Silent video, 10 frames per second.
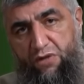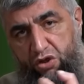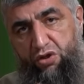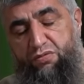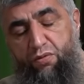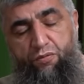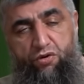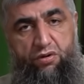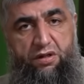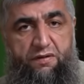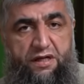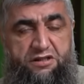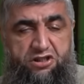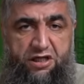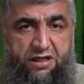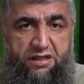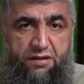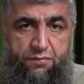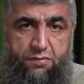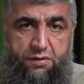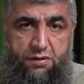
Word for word: и этому умрет, он является шахидом.